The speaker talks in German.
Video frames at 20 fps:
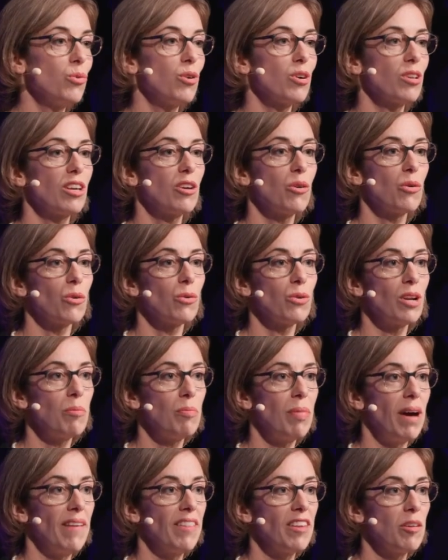durch die
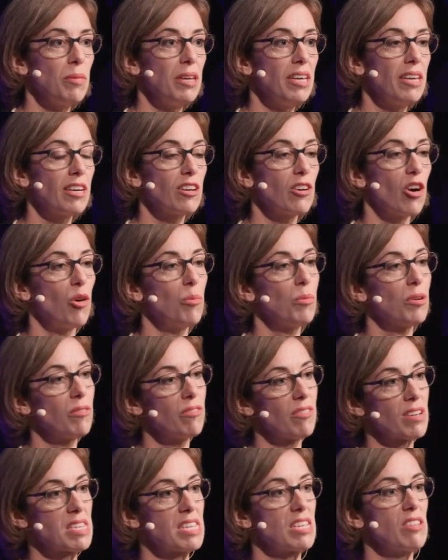Corona-Pandemie
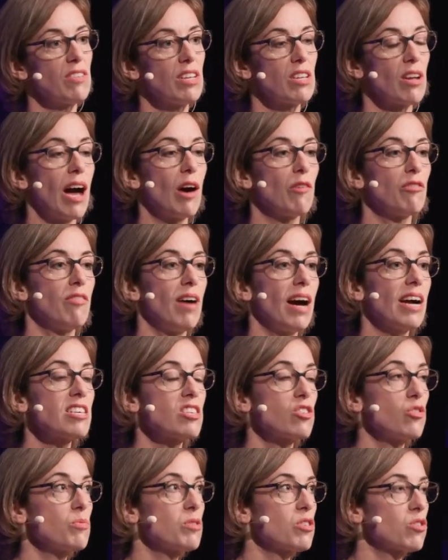gekommen. Wir sind wieder auf
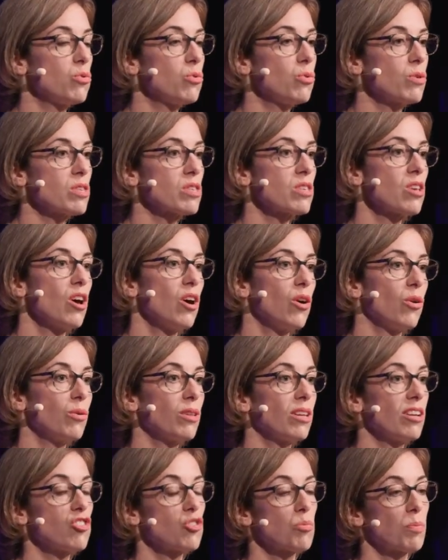Wachstumskurs
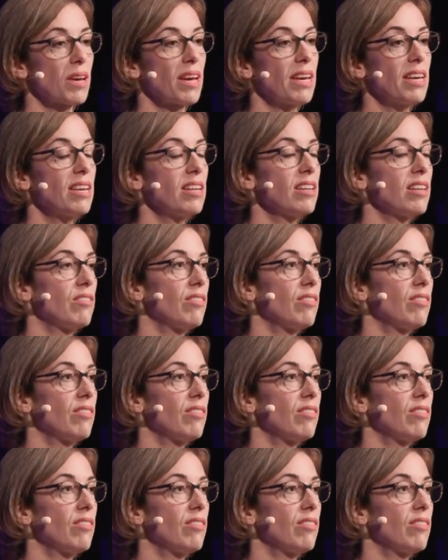und entsprechend